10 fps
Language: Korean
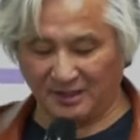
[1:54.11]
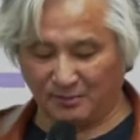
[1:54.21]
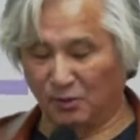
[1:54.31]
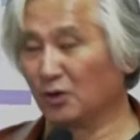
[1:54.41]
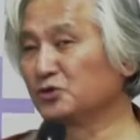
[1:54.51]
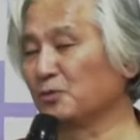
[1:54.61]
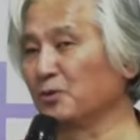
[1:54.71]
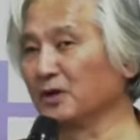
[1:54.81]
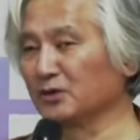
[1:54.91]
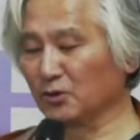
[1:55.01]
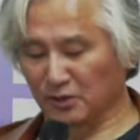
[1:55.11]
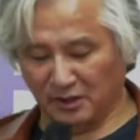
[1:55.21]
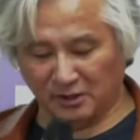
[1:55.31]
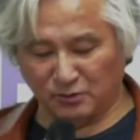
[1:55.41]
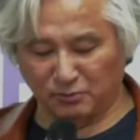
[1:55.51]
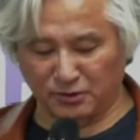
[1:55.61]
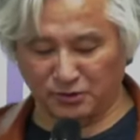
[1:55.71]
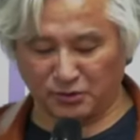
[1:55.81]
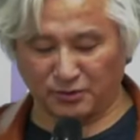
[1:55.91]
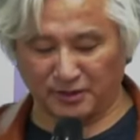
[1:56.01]
물론 촛불 행동이
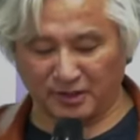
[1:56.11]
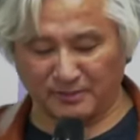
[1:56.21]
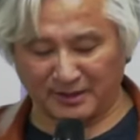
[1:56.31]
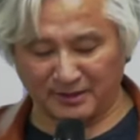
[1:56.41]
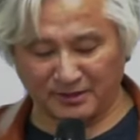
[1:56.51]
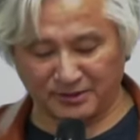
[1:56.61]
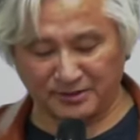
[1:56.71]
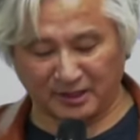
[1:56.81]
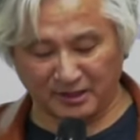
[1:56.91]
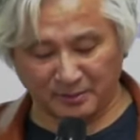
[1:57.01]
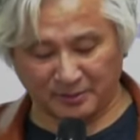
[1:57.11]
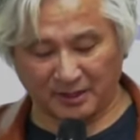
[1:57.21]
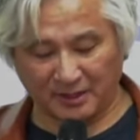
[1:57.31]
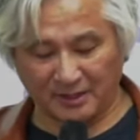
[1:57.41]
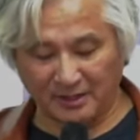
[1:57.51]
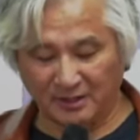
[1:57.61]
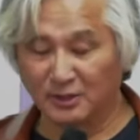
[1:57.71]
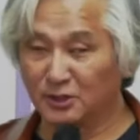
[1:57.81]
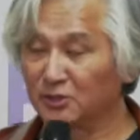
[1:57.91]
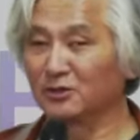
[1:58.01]
국민주권당을 만든 것은 아닙니다.
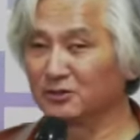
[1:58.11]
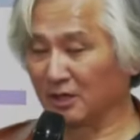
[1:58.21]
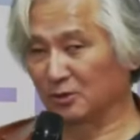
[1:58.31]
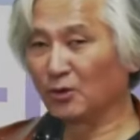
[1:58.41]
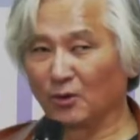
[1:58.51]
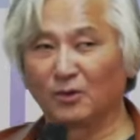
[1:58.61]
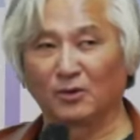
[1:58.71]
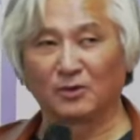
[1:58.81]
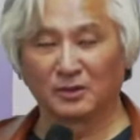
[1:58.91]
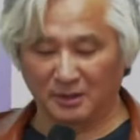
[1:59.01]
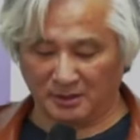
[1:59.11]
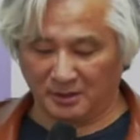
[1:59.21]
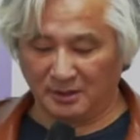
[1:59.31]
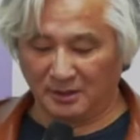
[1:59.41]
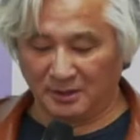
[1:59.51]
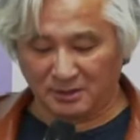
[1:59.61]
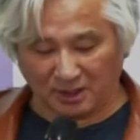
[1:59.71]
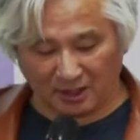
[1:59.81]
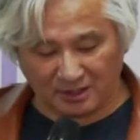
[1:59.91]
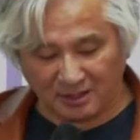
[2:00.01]
그런데도
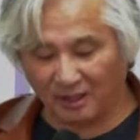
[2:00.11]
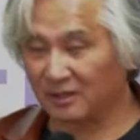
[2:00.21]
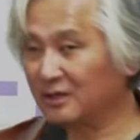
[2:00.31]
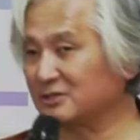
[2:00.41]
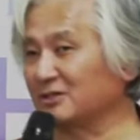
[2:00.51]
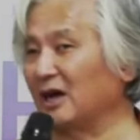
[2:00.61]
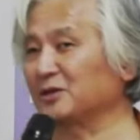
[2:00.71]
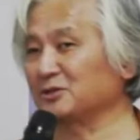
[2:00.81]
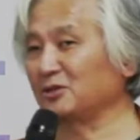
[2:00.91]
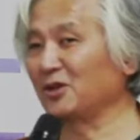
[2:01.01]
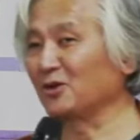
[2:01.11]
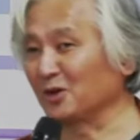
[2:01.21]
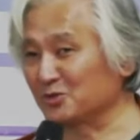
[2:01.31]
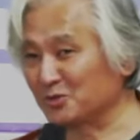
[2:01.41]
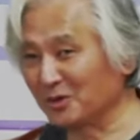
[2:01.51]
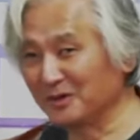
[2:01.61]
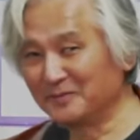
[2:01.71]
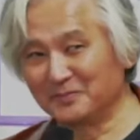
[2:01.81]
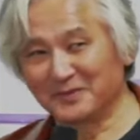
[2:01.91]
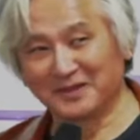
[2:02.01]
자기가 알아서, 알아서 태어나주고
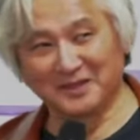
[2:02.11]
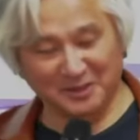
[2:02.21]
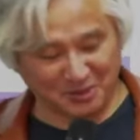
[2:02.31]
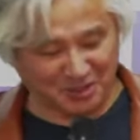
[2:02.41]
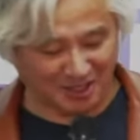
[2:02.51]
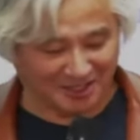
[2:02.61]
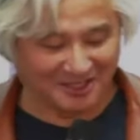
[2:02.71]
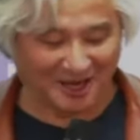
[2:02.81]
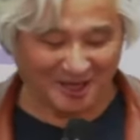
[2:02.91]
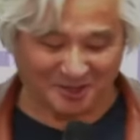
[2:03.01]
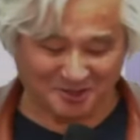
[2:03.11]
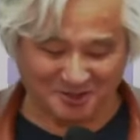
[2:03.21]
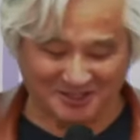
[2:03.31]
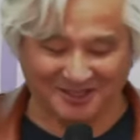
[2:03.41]
자기가 알아서